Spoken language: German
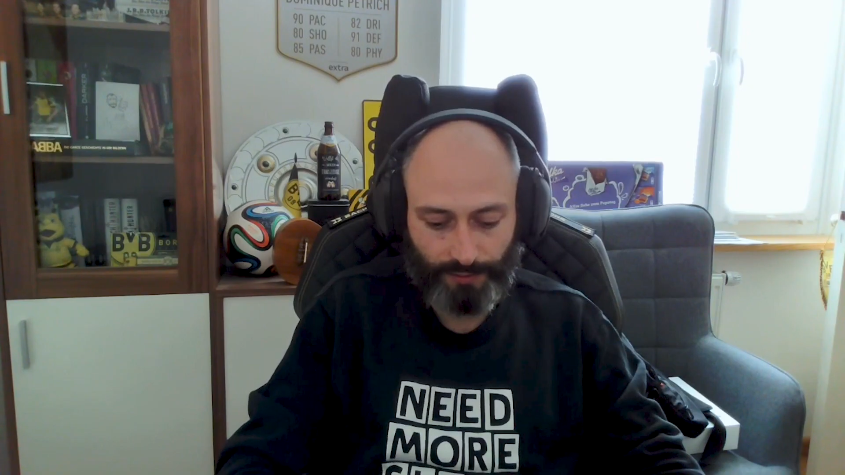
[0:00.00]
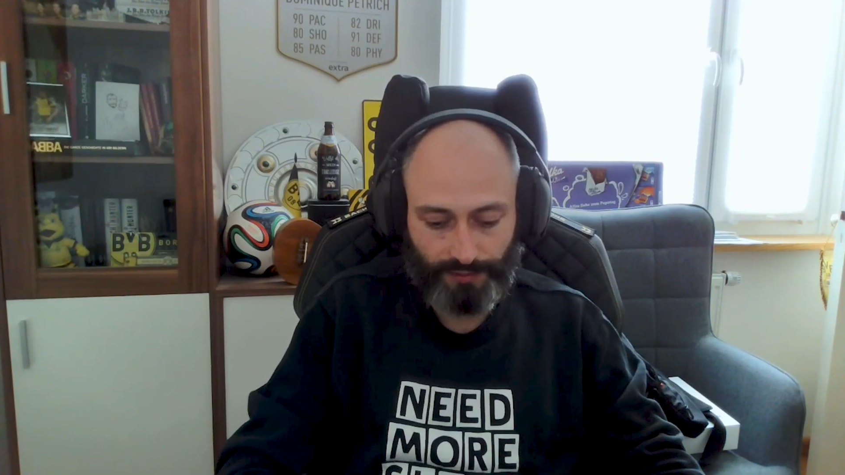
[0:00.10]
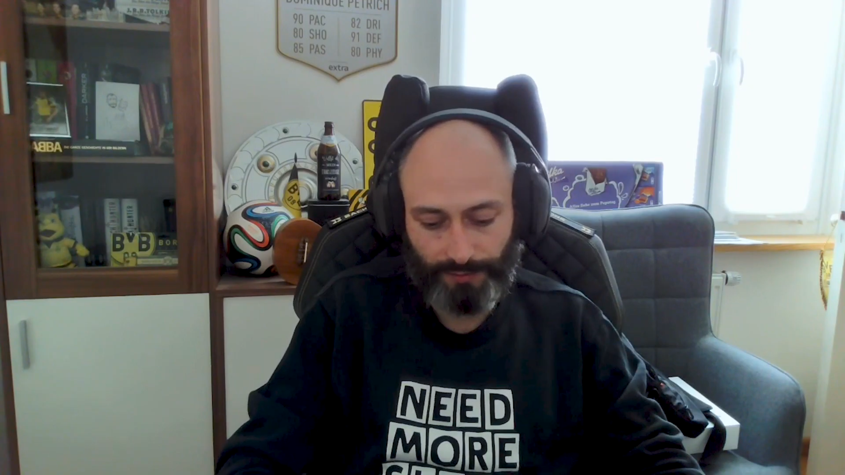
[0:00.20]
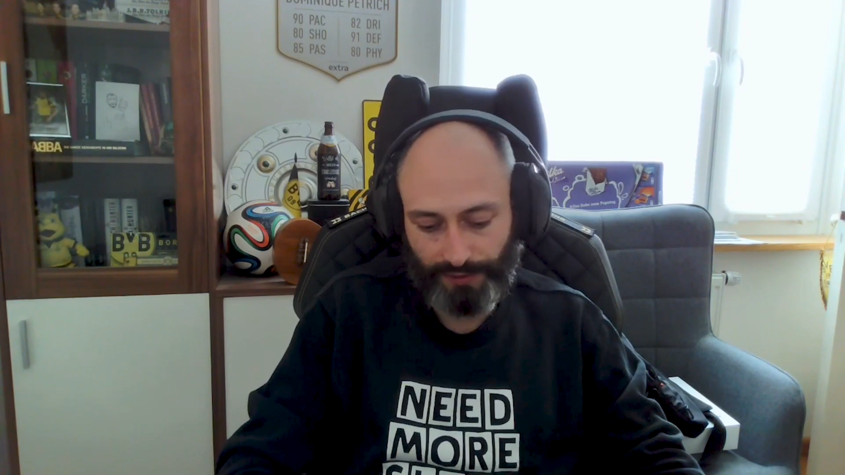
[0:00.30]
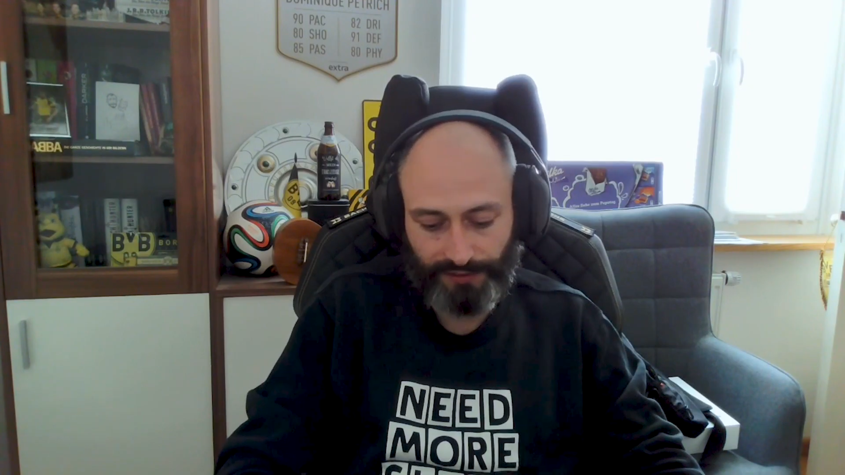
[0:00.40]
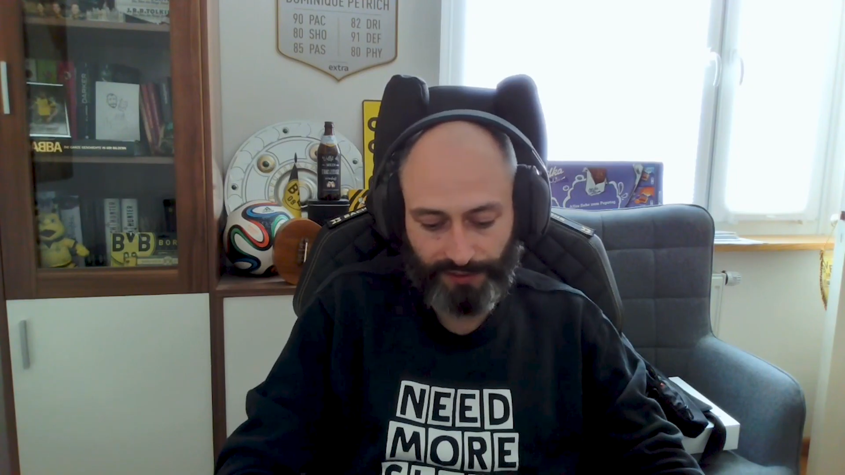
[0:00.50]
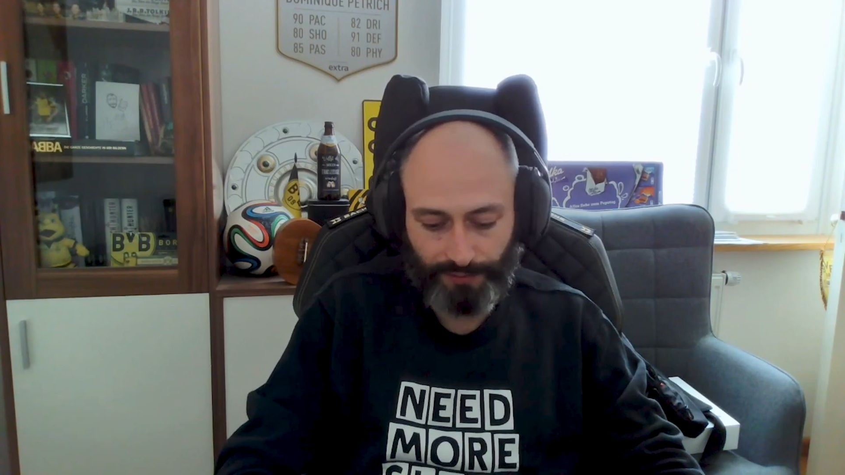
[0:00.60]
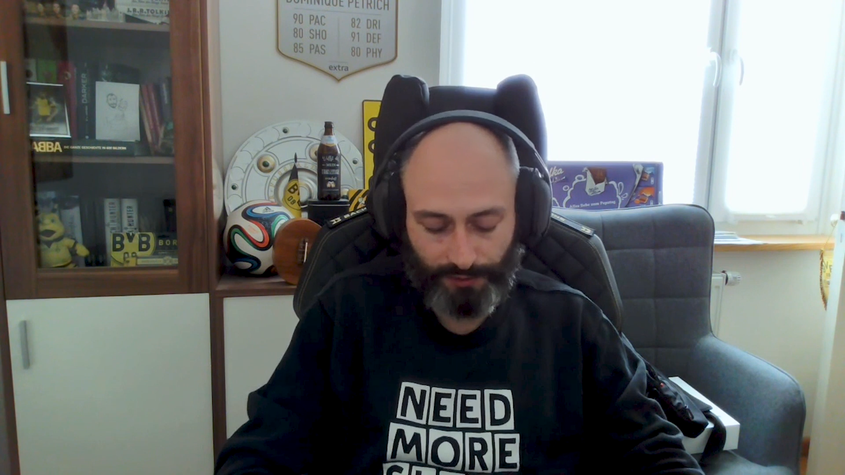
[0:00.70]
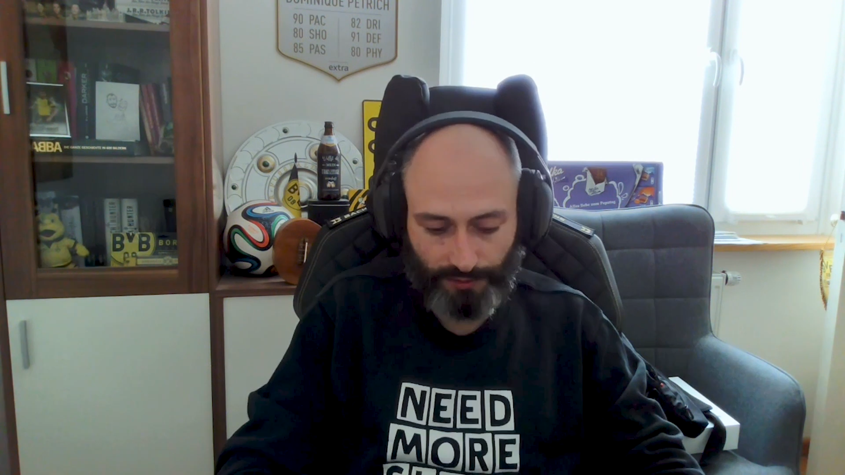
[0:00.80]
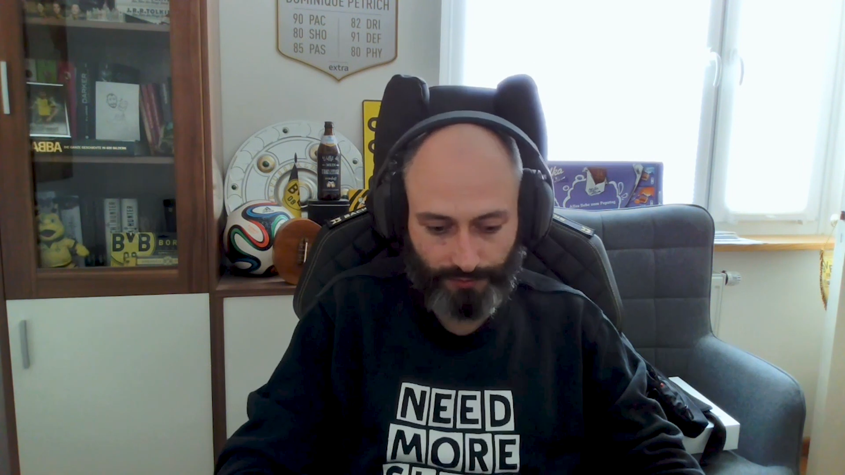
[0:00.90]
damit das eben,
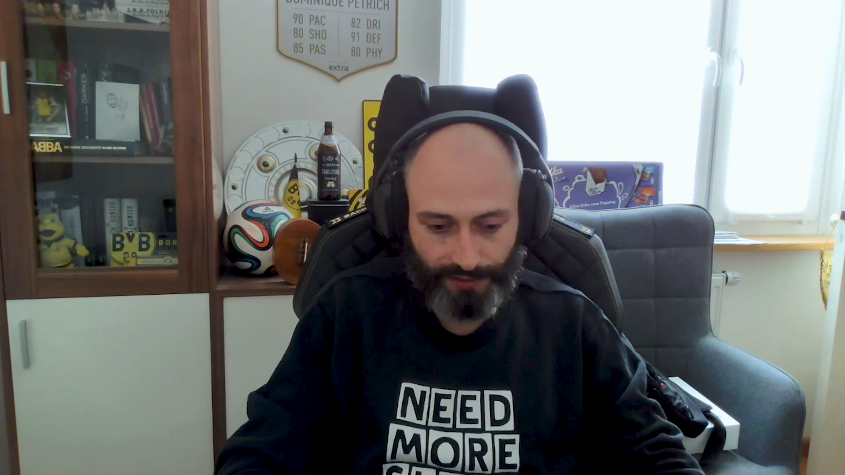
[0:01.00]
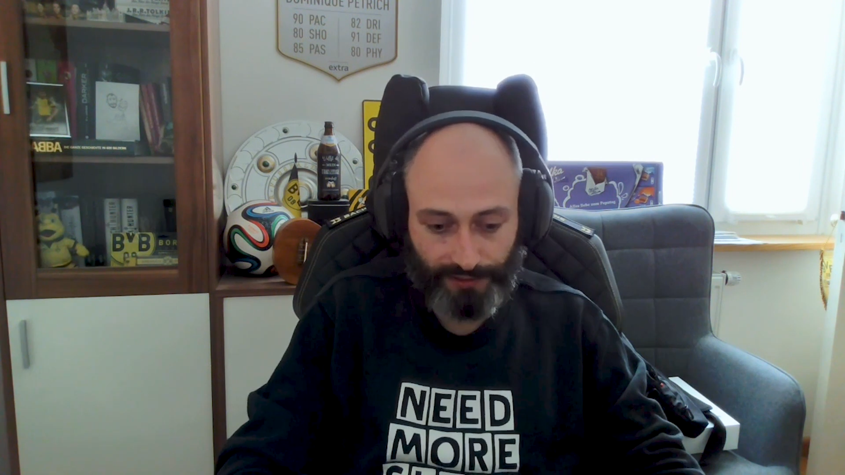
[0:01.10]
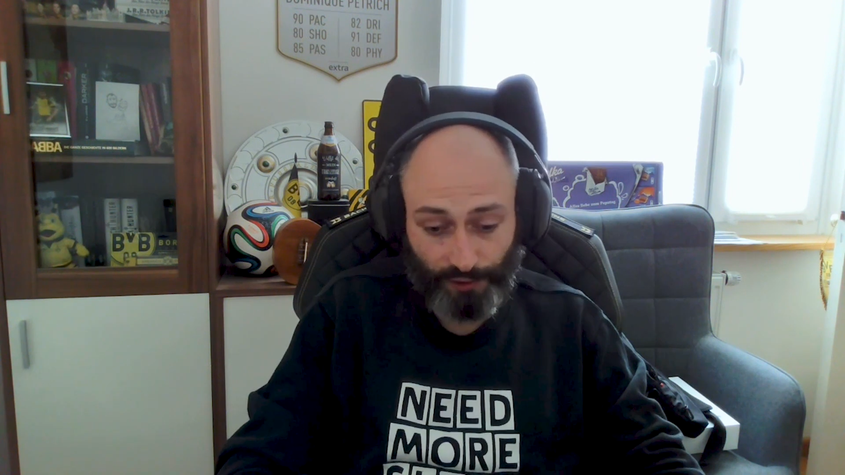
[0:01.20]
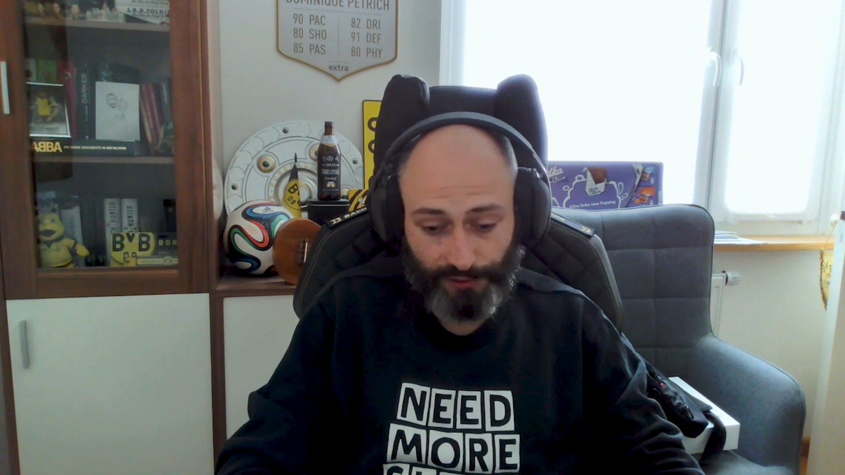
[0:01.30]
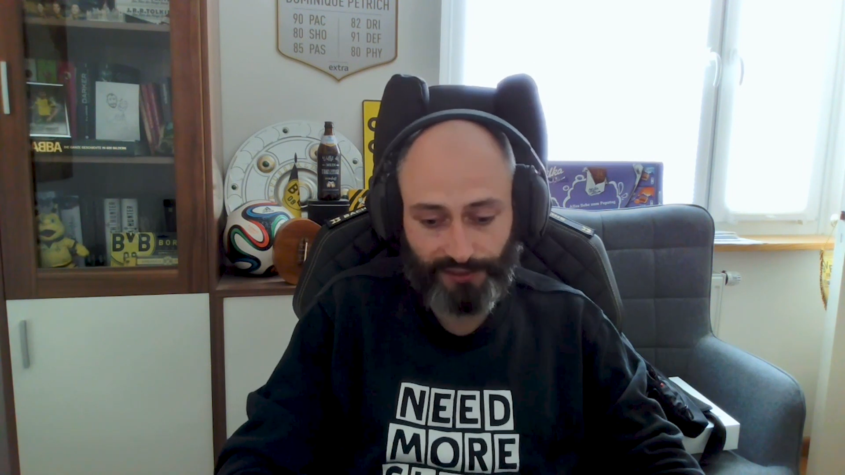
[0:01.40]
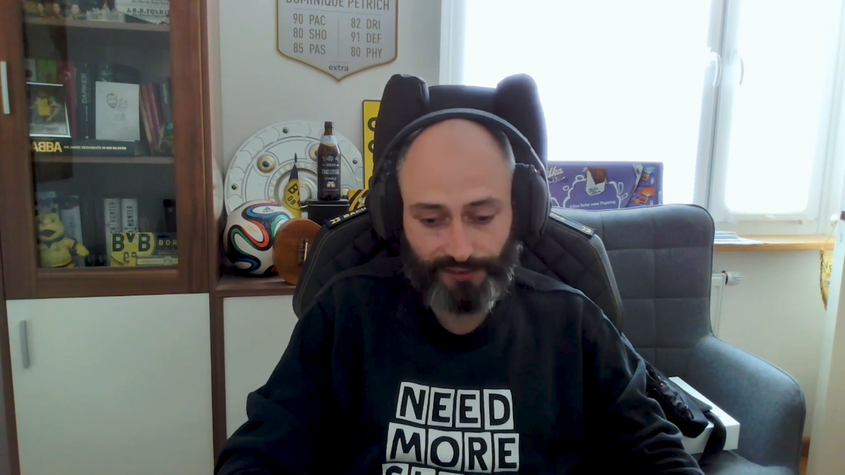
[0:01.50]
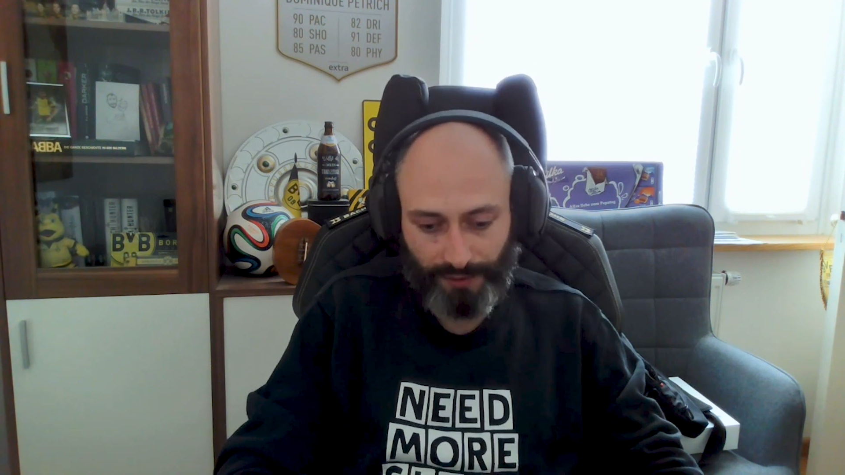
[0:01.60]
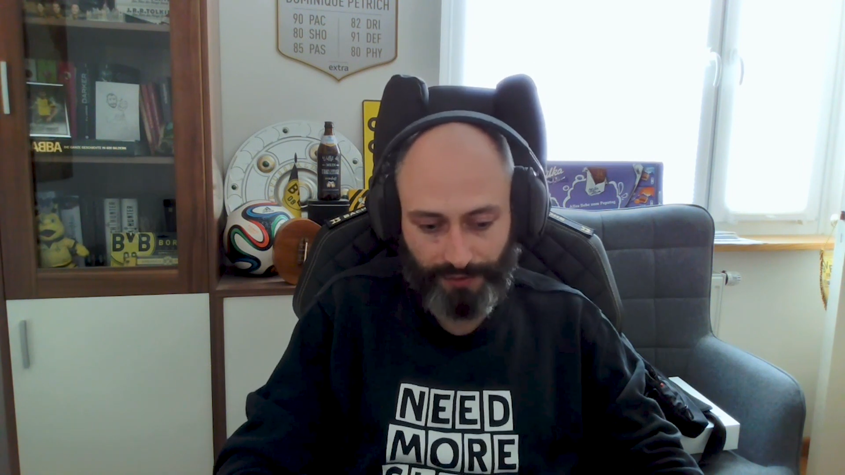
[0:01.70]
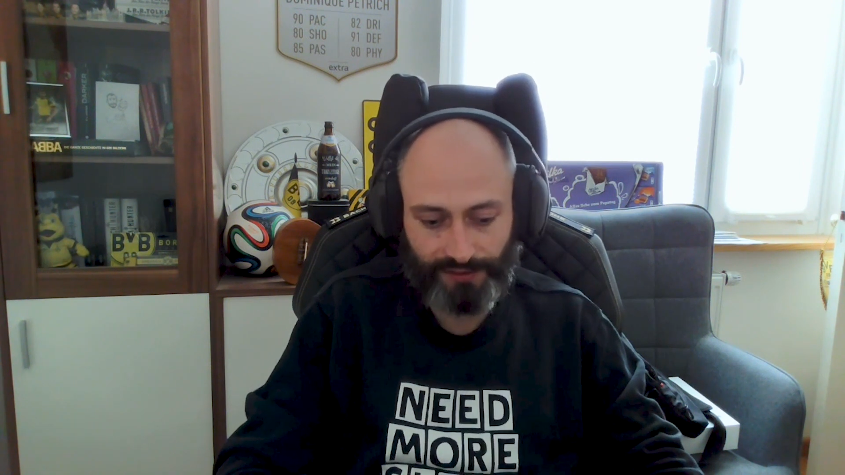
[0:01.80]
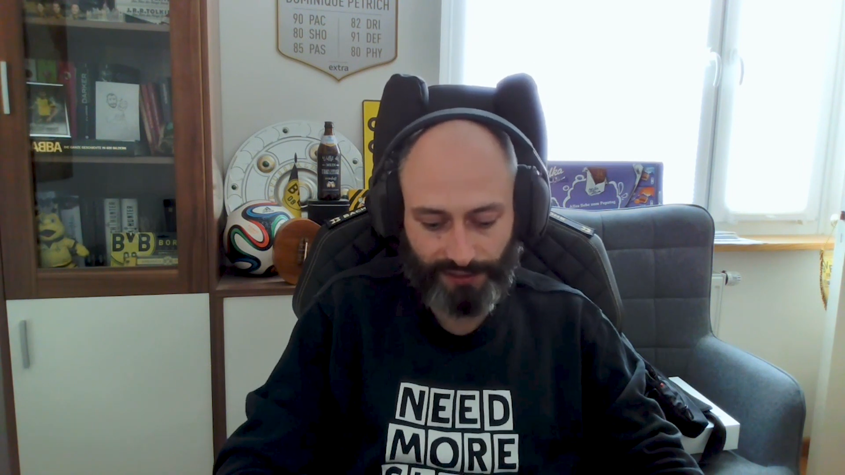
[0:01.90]
wenn sollte es mal
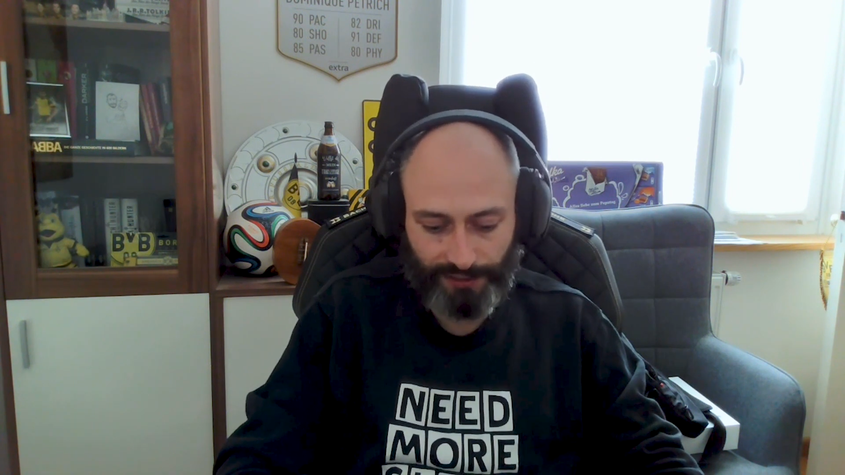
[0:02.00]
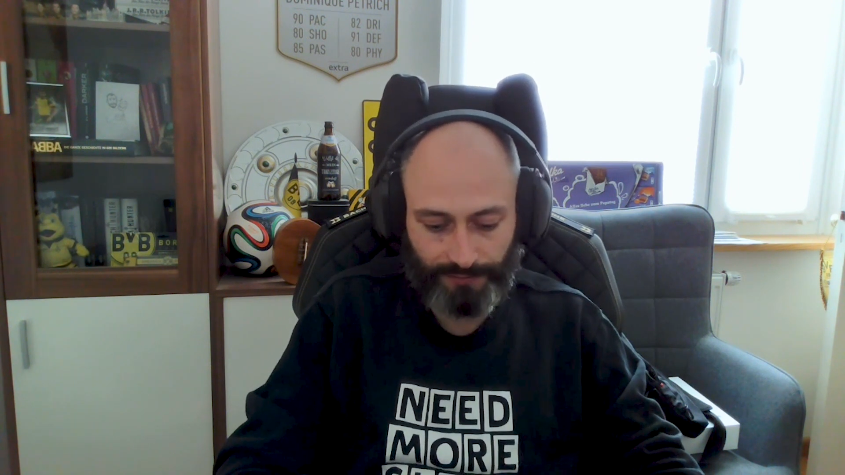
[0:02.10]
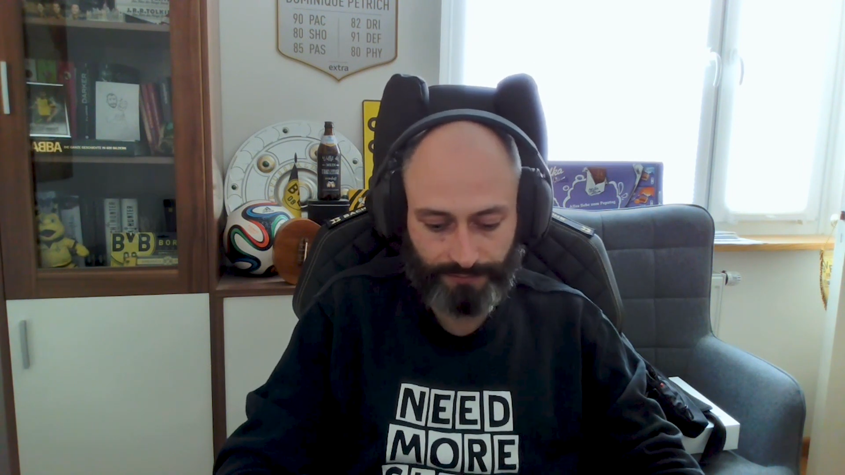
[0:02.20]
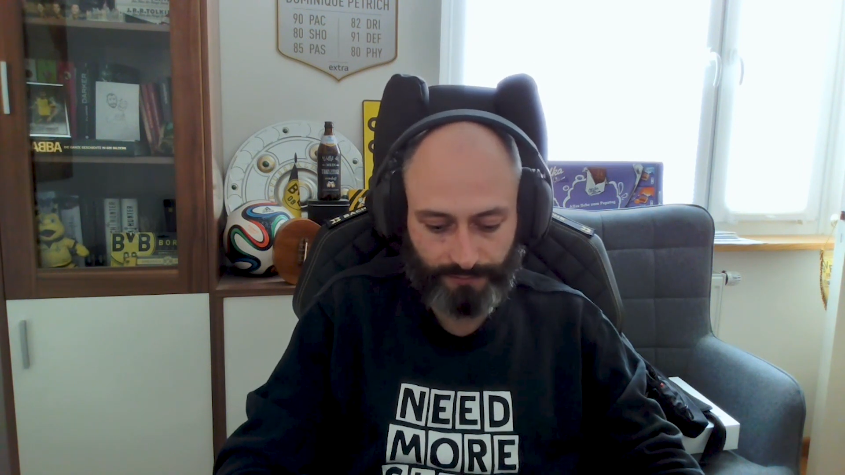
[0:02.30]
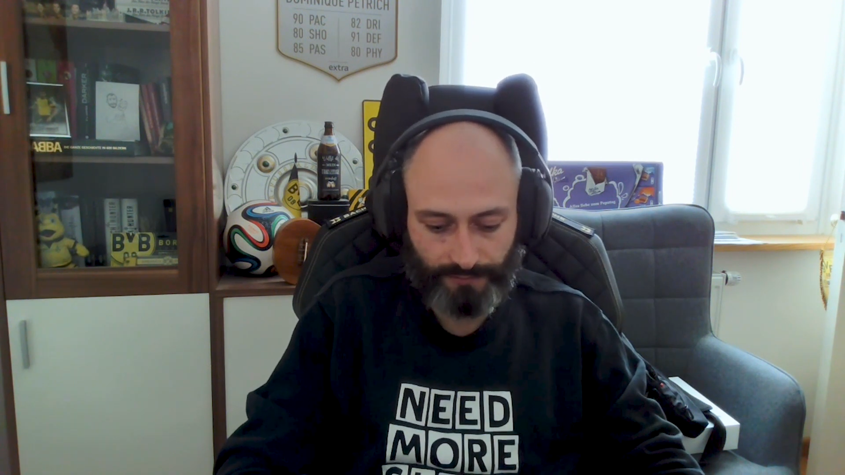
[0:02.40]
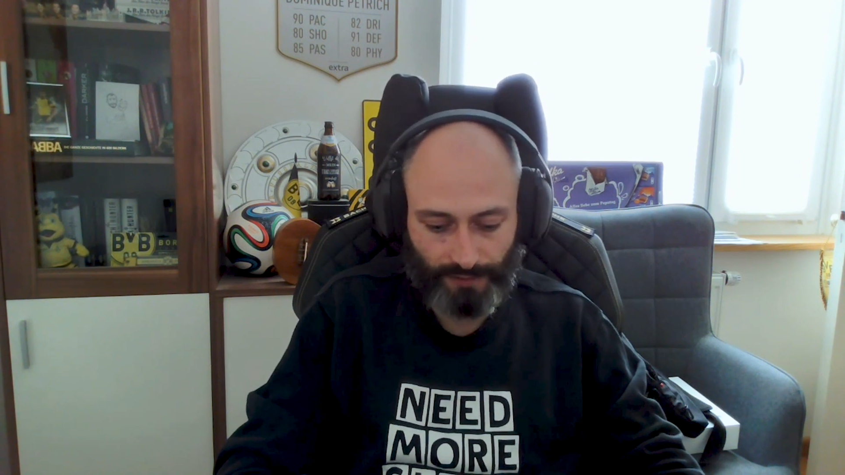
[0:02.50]
passieren,